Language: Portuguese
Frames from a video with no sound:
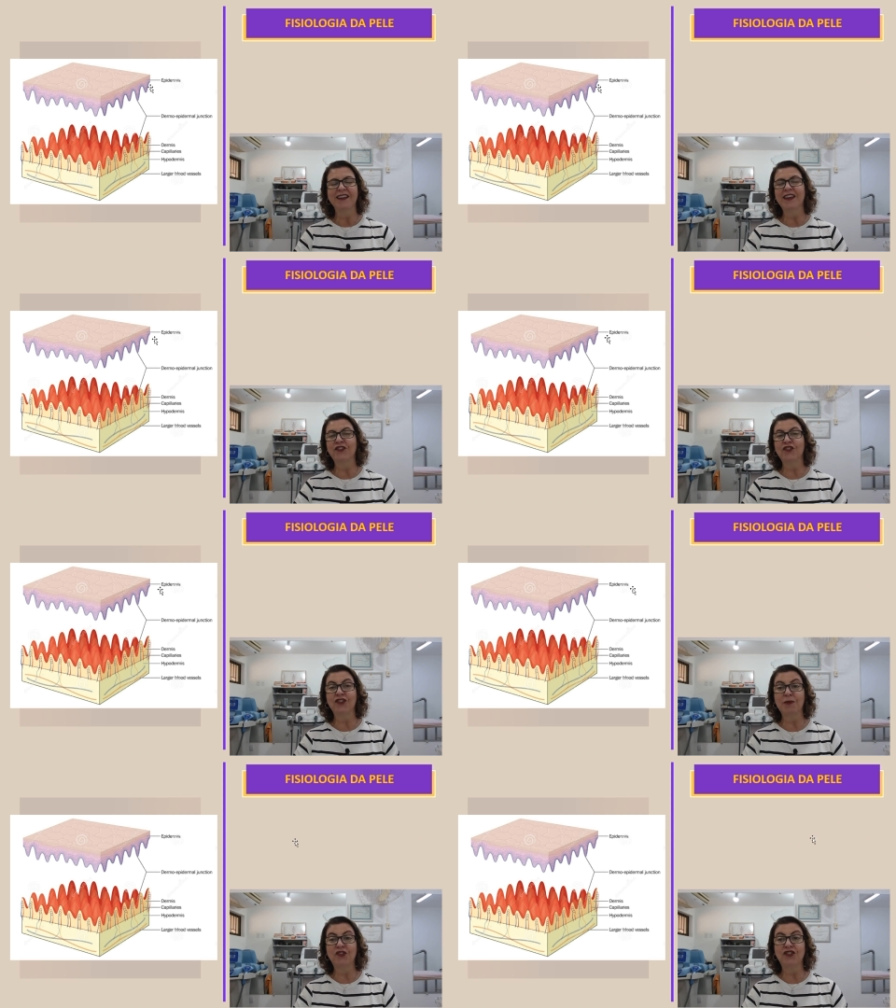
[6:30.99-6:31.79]
que a gente
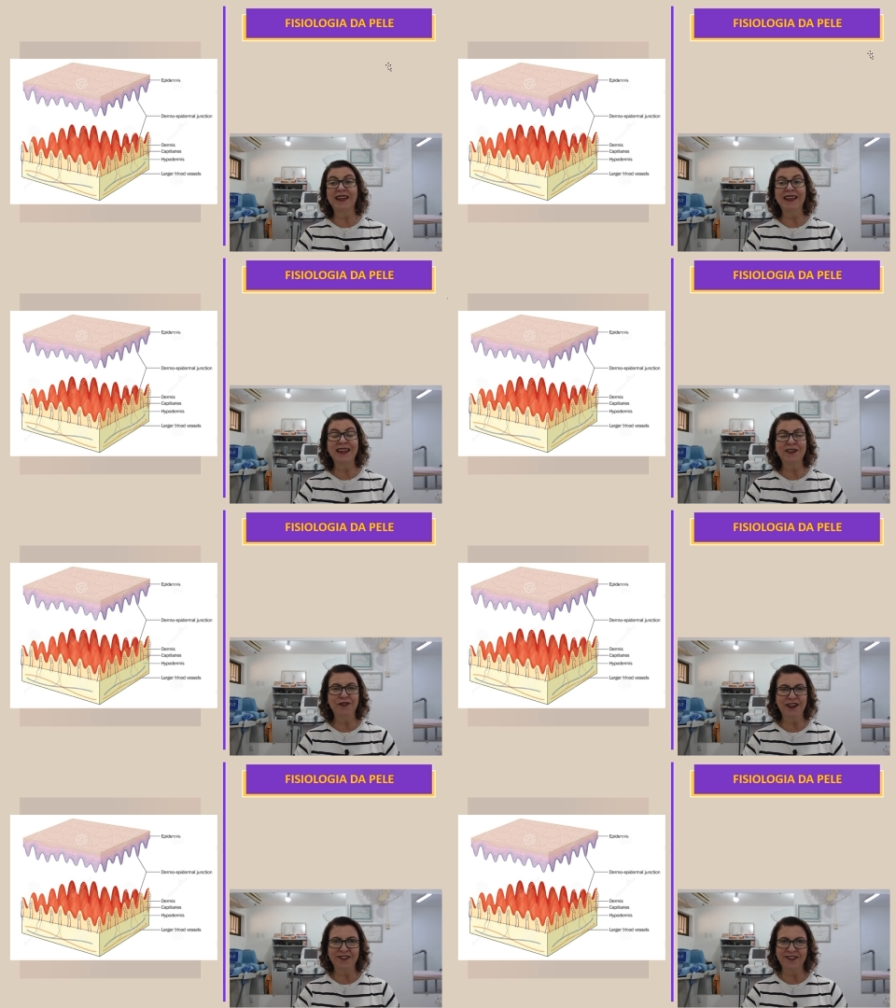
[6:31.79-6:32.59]
chama de
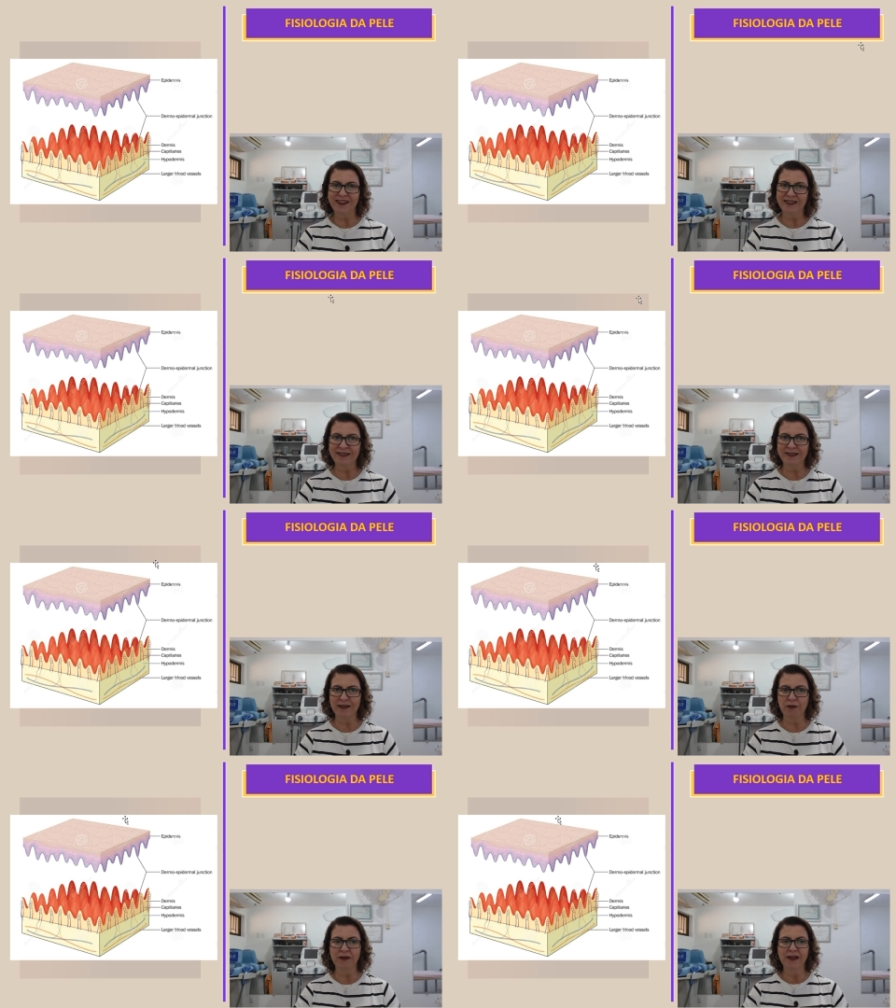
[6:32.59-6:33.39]

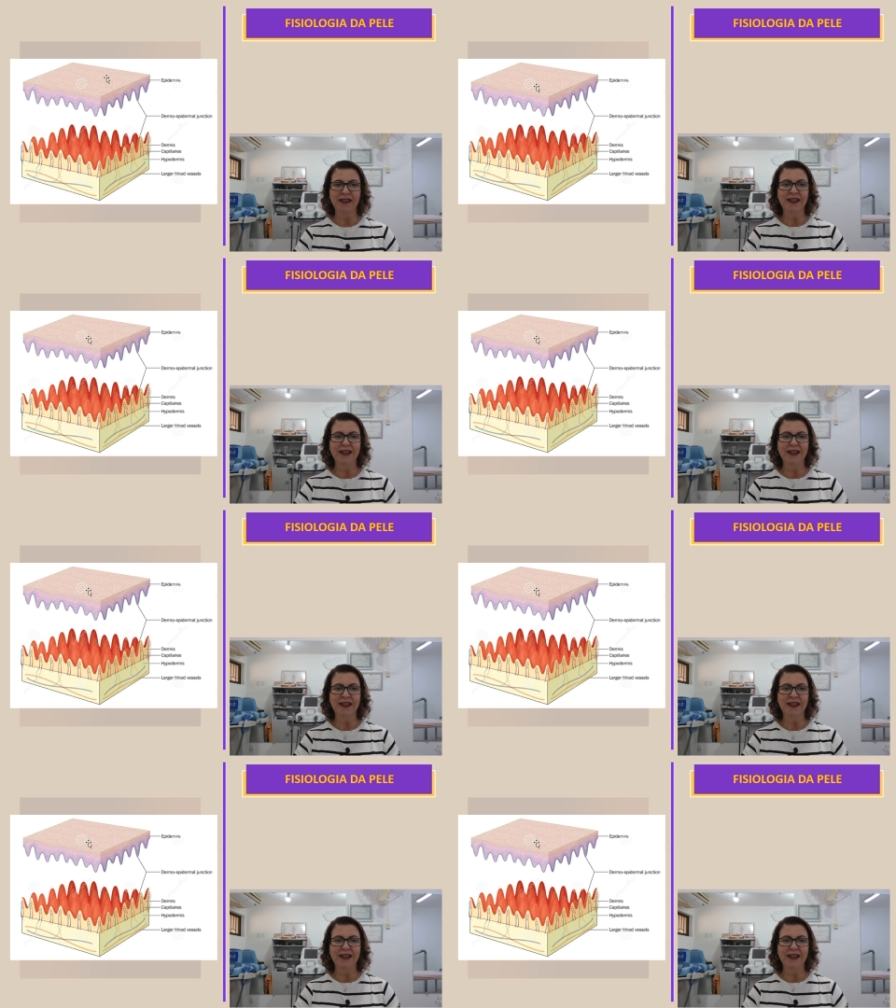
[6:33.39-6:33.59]
invaginação.